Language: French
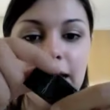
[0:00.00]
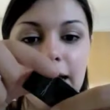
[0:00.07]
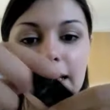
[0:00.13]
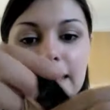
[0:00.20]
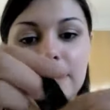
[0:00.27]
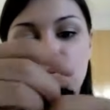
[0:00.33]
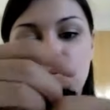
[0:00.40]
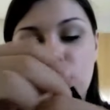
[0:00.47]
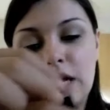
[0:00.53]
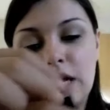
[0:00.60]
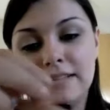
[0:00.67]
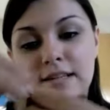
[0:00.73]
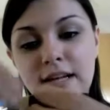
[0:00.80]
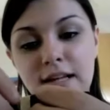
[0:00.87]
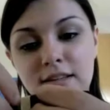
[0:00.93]
Et donc là,
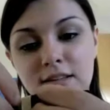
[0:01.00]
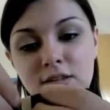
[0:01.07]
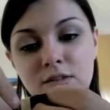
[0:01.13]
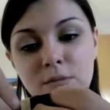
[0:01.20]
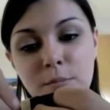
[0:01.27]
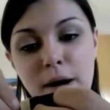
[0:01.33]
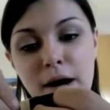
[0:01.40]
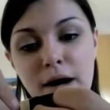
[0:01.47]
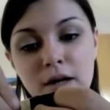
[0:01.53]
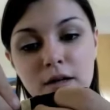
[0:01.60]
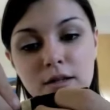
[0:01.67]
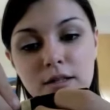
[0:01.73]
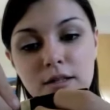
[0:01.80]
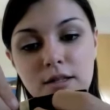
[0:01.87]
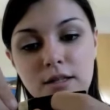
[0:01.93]
c'est la teinte Bar
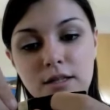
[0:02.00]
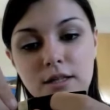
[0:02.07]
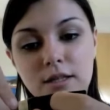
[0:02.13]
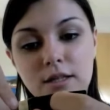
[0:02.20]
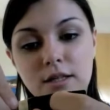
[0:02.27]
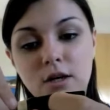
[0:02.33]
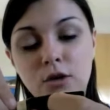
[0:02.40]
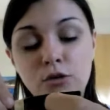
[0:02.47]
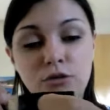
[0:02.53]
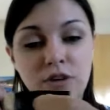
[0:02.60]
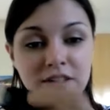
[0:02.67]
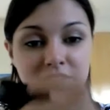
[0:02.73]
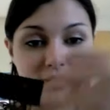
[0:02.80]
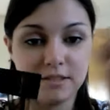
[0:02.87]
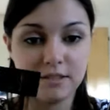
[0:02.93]

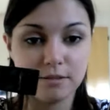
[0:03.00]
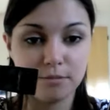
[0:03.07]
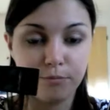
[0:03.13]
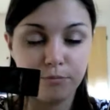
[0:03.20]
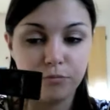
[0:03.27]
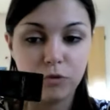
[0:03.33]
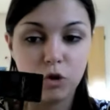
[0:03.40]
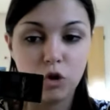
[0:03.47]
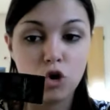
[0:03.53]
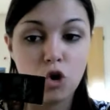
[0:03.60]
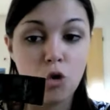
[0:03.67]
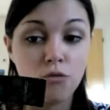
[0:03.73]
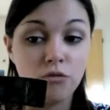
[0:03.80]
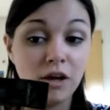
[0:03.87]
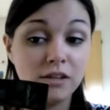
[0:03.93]
Canvas.
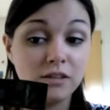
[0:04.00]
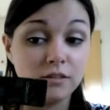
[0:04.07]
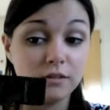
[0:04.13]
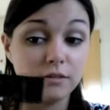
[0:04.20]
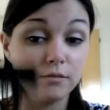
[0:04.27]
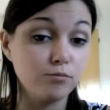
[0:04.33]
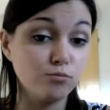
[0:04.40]
Canvas.